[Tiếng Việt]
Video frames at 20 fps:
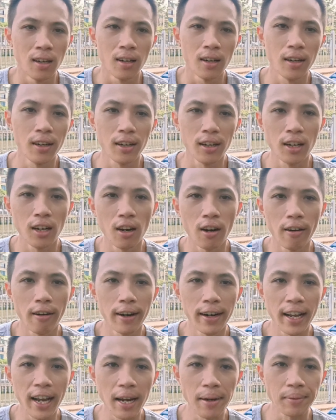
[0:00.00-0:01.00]
hello
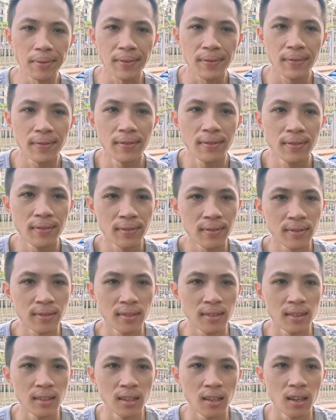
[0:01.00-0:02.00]
anh em
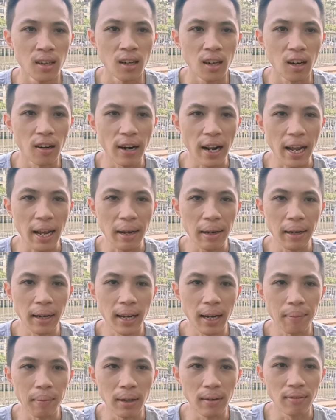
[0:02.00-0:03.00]
hôm nay
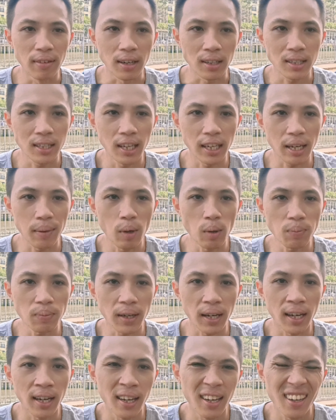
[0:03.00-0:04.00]
à, mình vẫn chơi cái bút
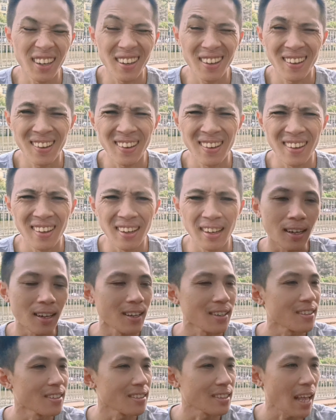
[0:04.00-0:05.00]

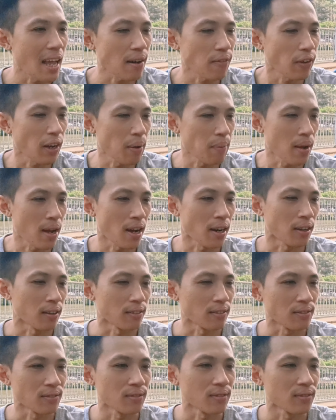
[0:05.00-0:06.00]
à, tương tác với em
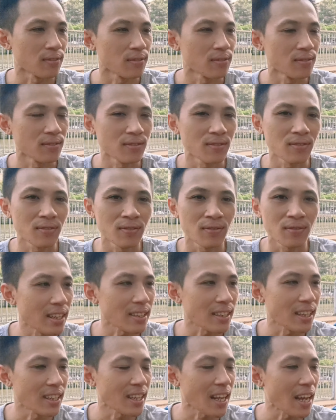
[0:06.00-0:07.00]
nào dạ.
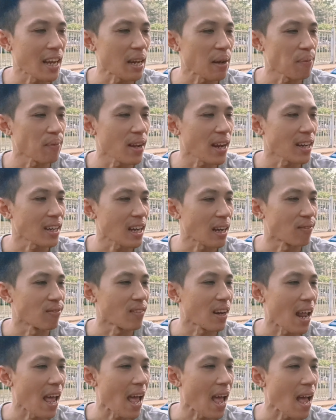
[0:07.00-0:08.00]
trên tay em đang cầm
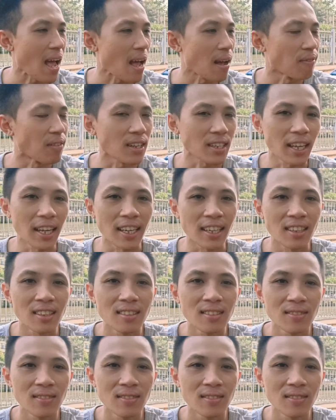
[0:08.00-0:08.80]
là vật gì